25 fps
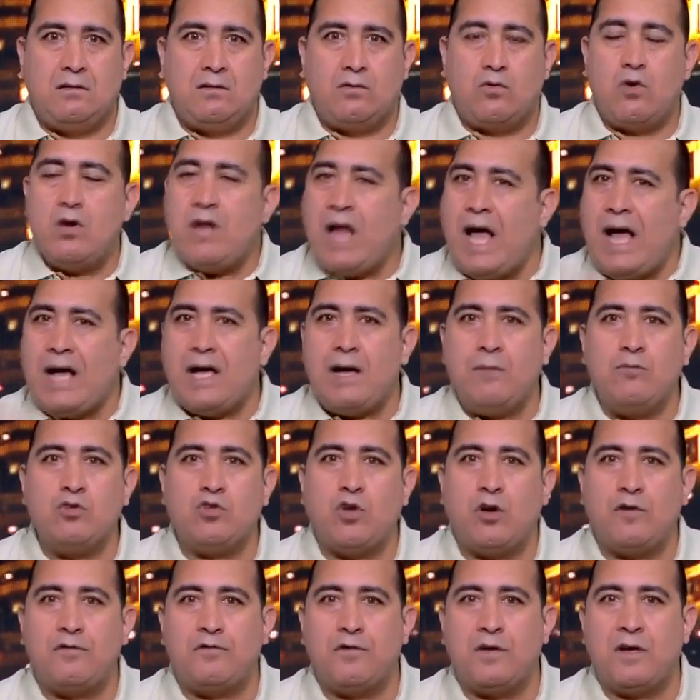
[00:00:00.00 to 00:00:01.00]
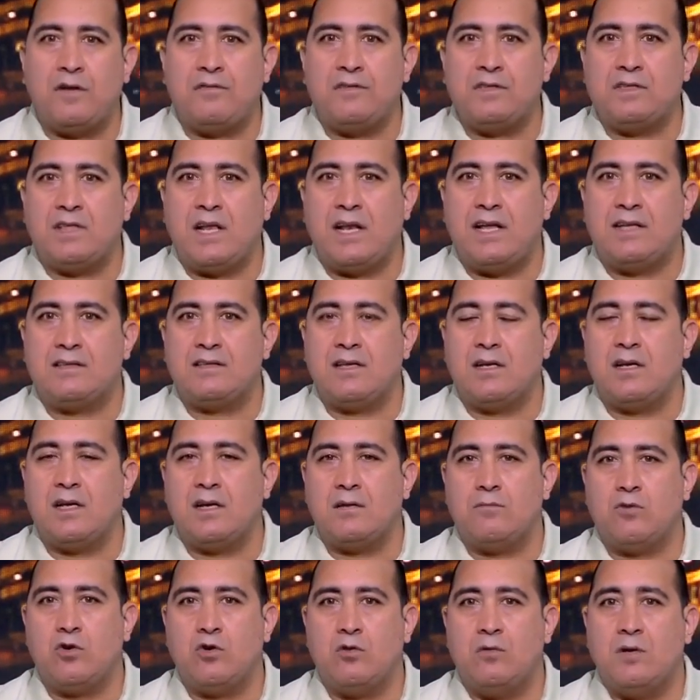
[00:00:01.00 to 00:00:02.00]
كل حاجه متوفره في الثلاثه اللي انا
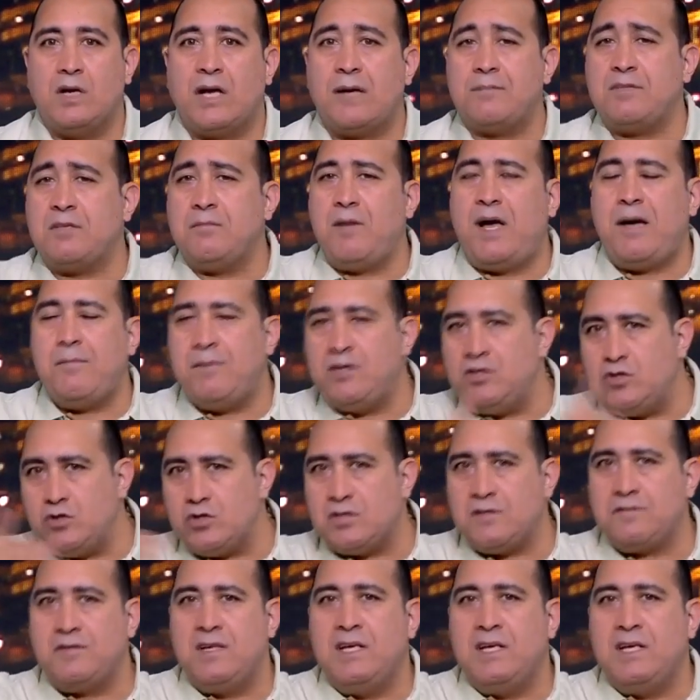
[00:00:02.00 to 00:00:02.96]
بقوله كابتن محمد يوسف